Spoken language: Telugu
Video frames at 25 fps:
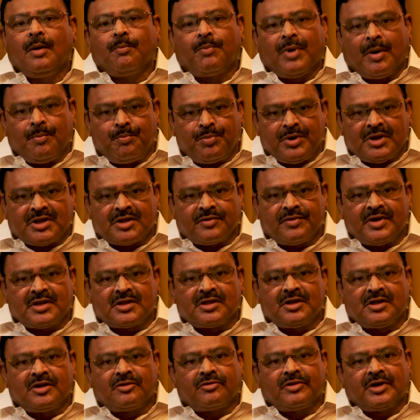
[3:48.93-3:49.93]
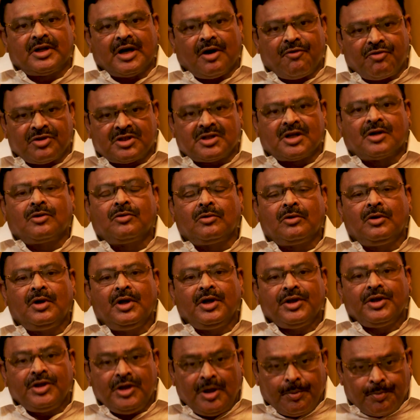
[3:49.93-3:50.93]
పంపించవలసినటువంటి అవసరం
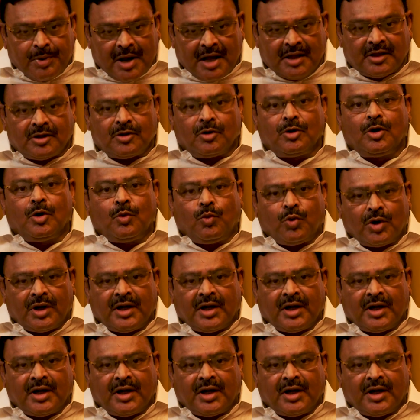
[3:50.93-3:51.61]
ఈ ప్రాంతంలో